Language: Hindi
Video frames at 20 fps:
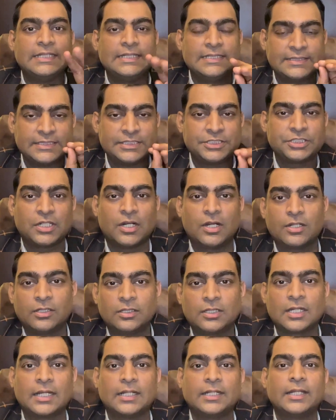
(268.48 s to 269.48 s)
तीन से चार
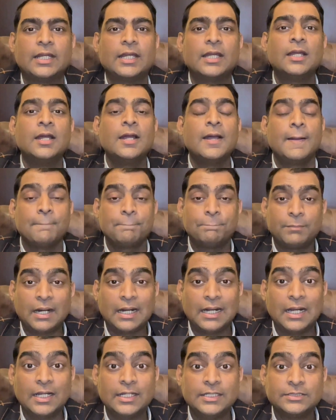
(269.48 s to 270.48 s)
डॉलर आने हैं
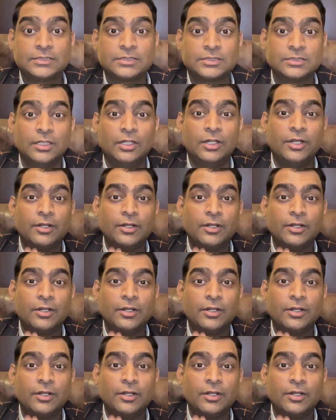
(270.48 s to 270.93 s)
बाईस